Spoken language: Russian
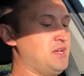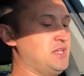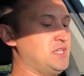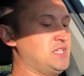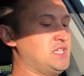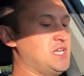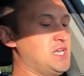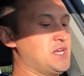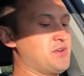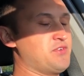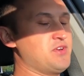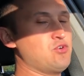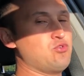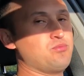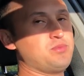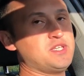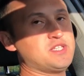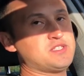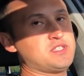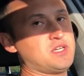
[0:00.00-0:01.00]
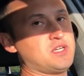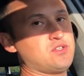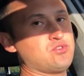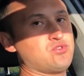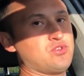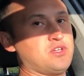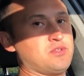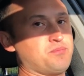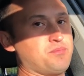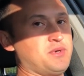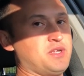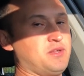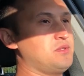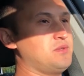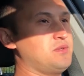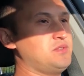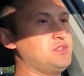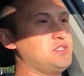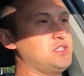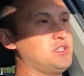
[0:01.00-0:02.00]
ТРВ у меня сразу отпал.
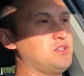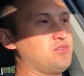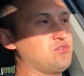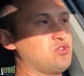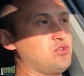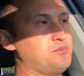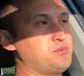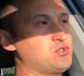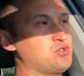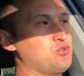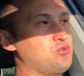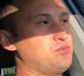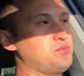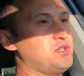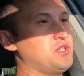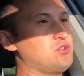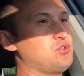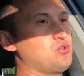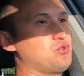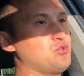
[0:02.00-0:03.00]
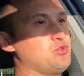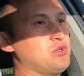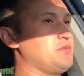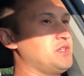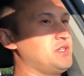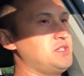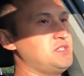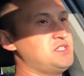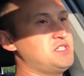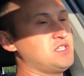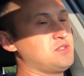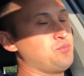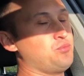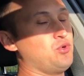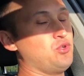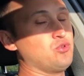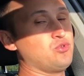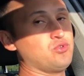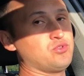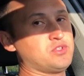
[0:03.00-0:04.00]
Дело в том, что у меня друг где-то
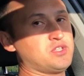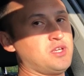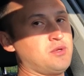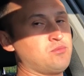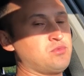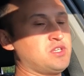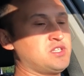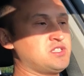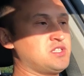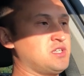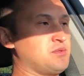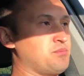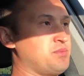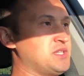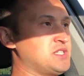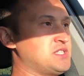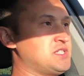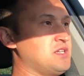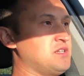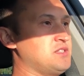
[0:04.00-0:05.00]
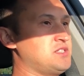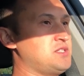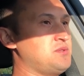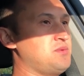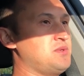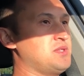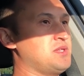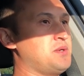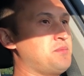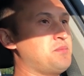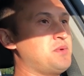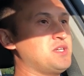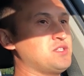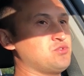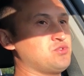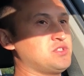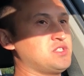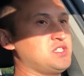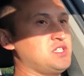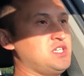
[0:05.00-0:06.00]
полгода там назад поставил себе на Mazda
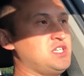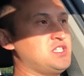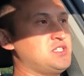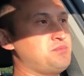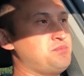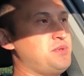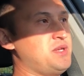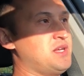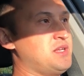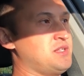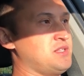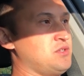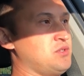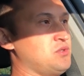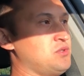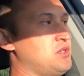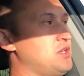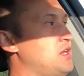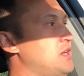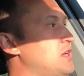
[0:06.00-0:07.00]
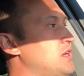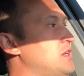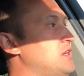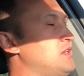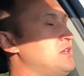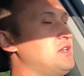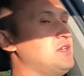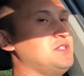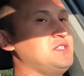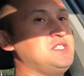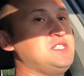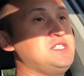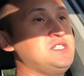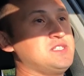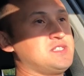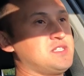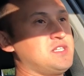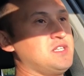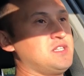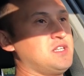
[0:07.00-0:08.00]
CX-5 Э,
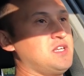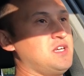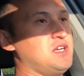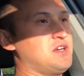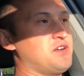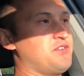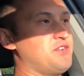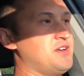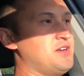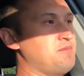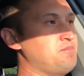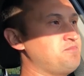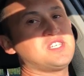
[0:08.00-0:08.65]
диски ТРВ,